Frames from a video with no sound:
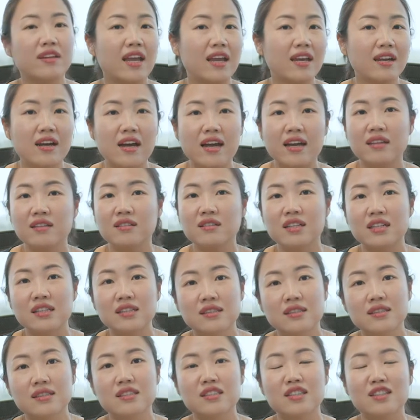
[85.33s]
데이터
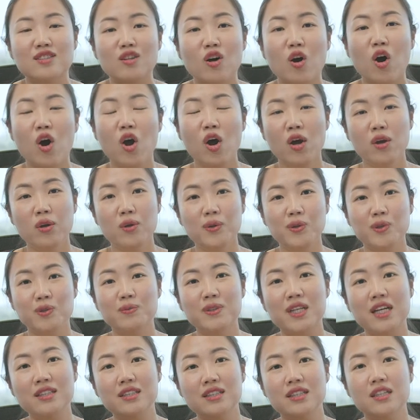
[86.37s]
애널라이시스. 그래서 요즘
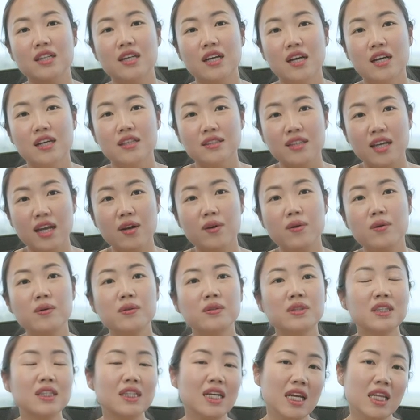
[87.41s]
사실
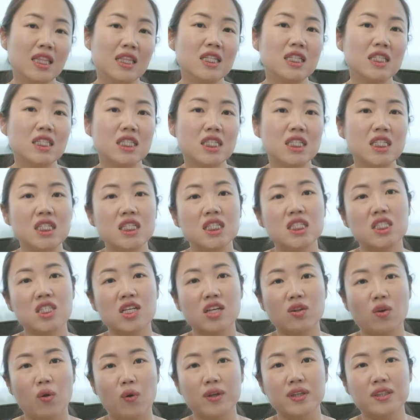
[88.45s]
새로운 트렌드는
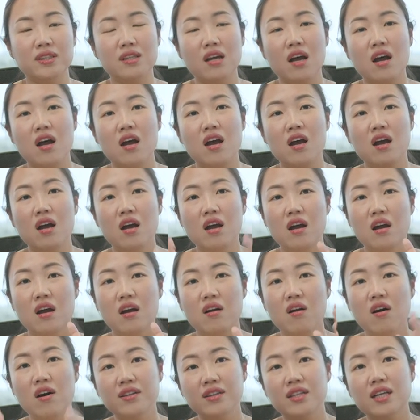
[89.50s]
이제 더 이상
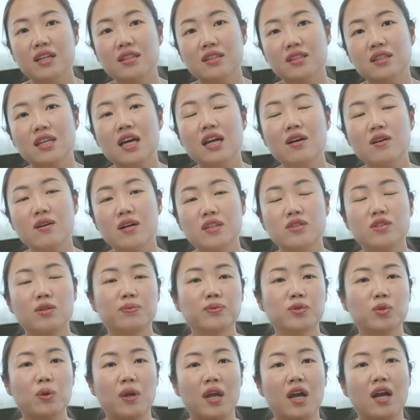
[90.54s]
컨택트 사람과
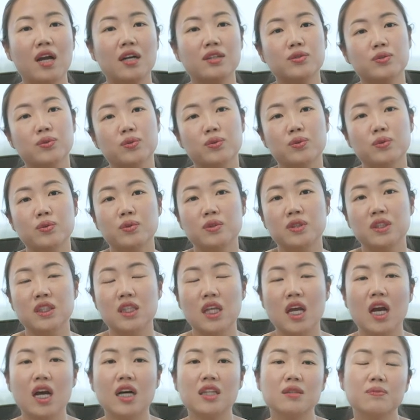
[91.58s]
접촉해가지고
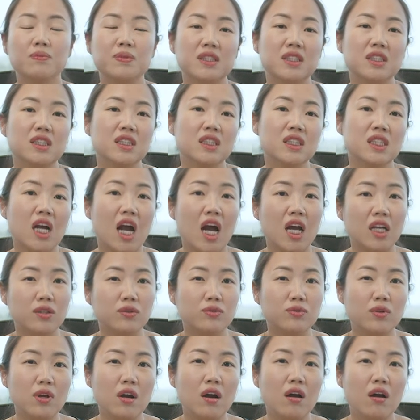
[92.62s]
진행하는 비즈니스가
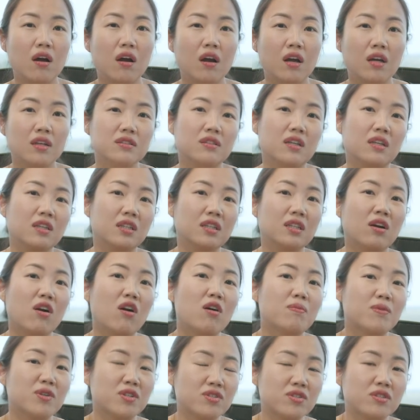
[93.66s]
아니고요. 이제
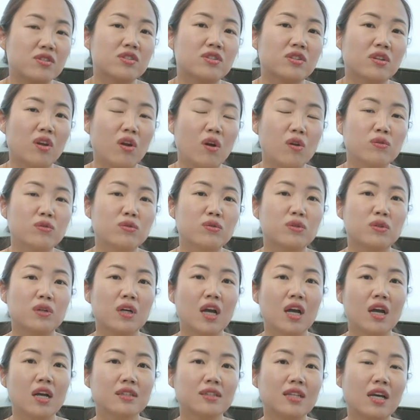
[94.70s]
이커머스 결국
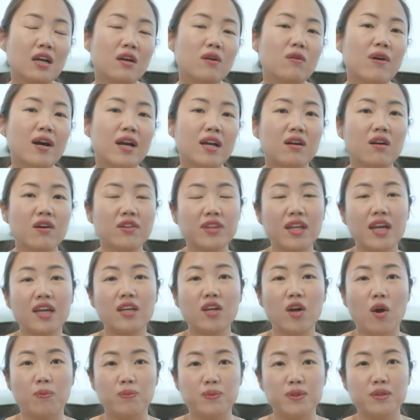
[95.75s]
사람과의
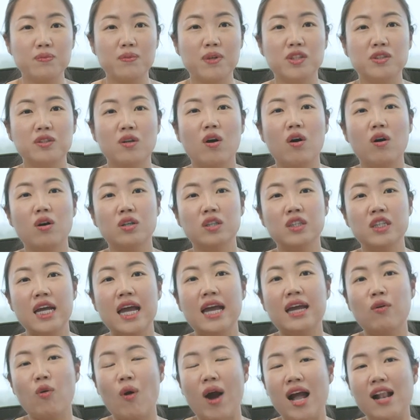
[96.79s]
컨택이 없으면서
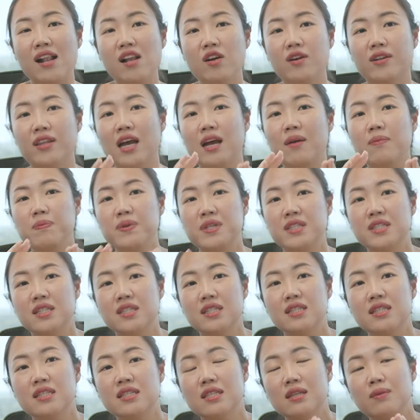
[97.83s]
그에 관련한
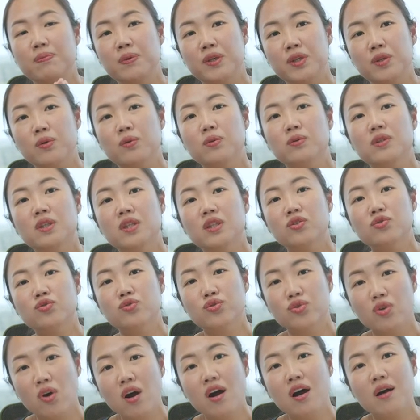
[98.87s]
비즈니스 비용들이
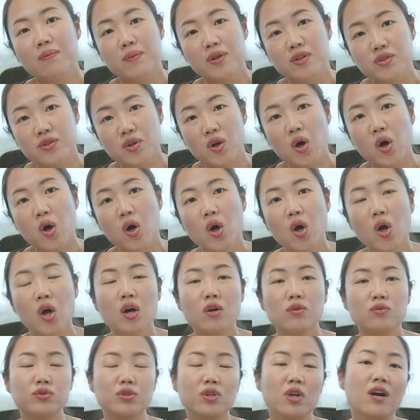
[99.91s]
줄어가면서
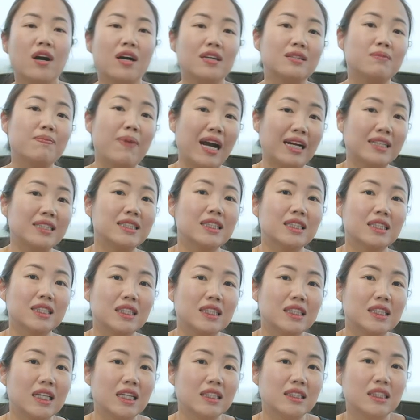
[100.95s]
운영하는
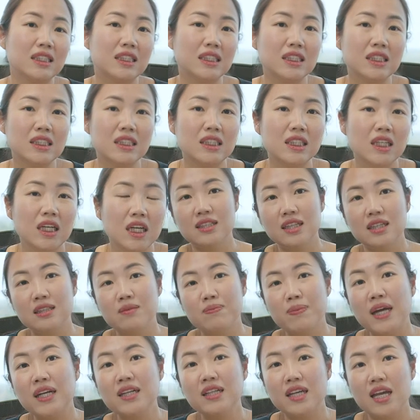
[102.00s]
방식들이 사실 이제는
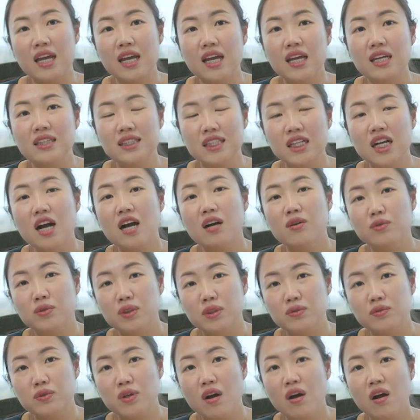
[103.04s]
빠르게 증가하고
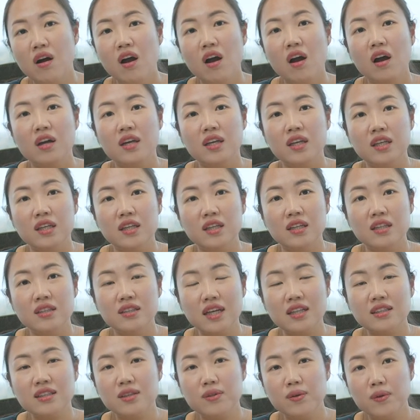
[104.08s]
있고요. 이
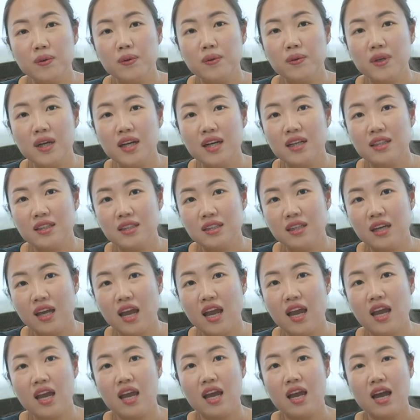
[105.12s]
사실 코로나라는
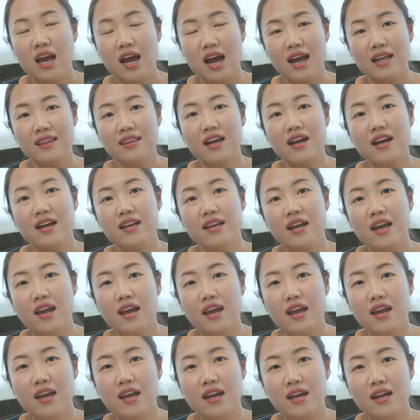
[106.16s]
게
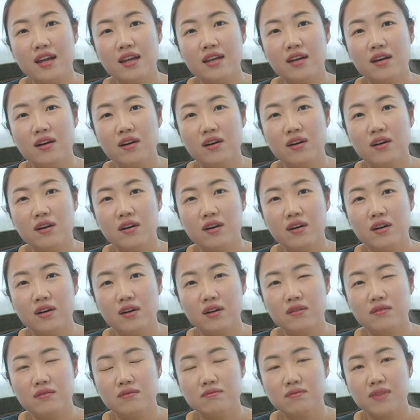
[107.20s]
하나의
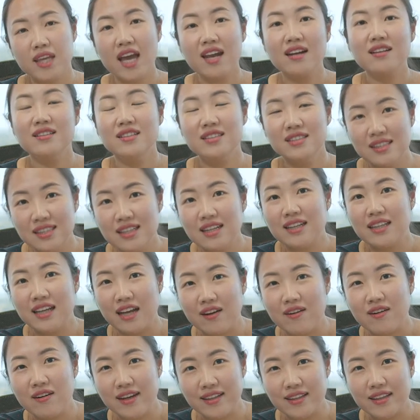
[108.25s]
어, 캐럴리스트가
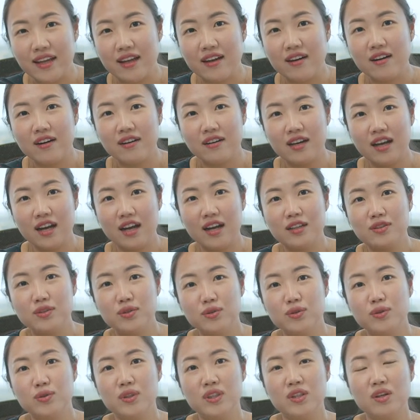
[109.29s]
된 것 같아요.
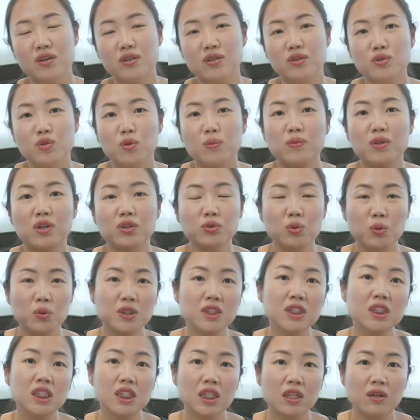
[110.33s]
그래가지고 이거를 좀 더
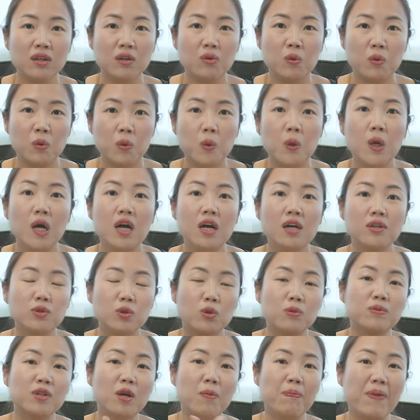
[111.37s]
촉진시키고
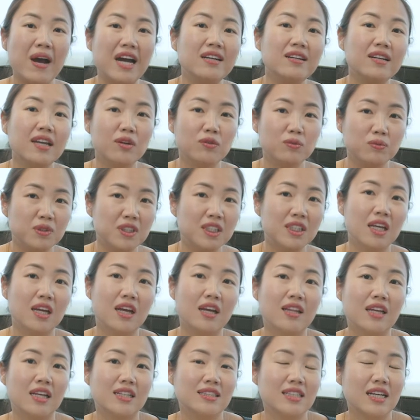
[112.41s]
조금 더 빠르게
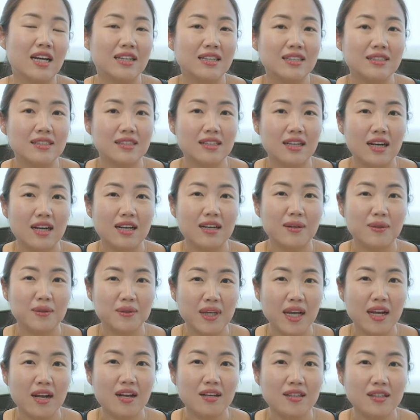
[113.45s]
움직이게 되지 않았을까라고
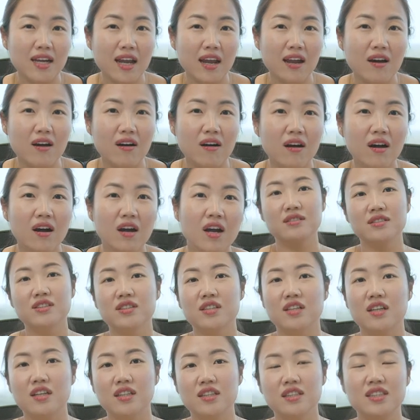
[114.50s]
생각을 해요.
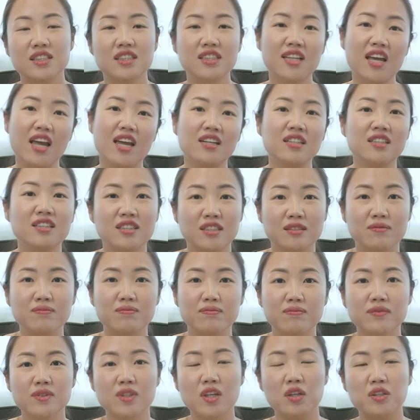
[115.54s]
이제 이 시대의 흐름
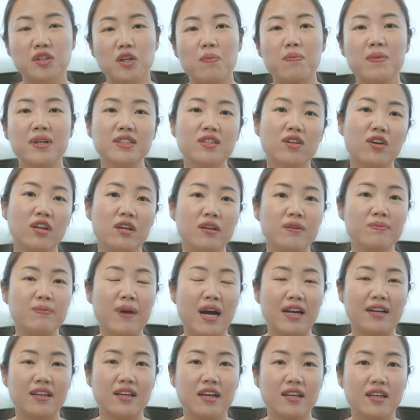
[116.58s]
전반적인
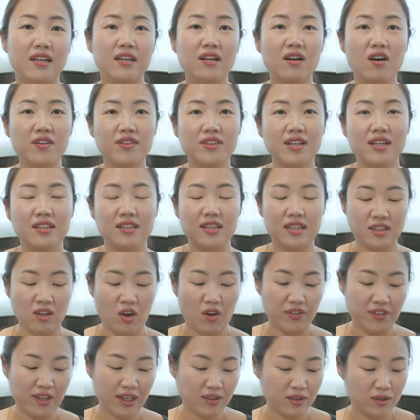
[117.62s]
방향이 컨택트에서
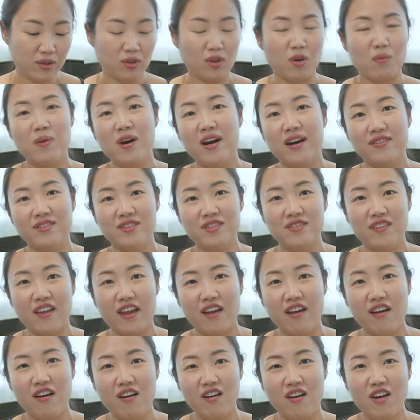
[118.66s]
언택트로
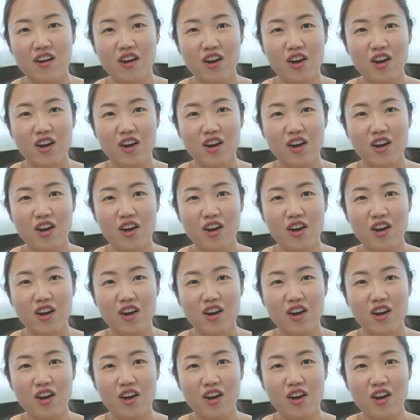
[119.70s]
넘어갔는데요.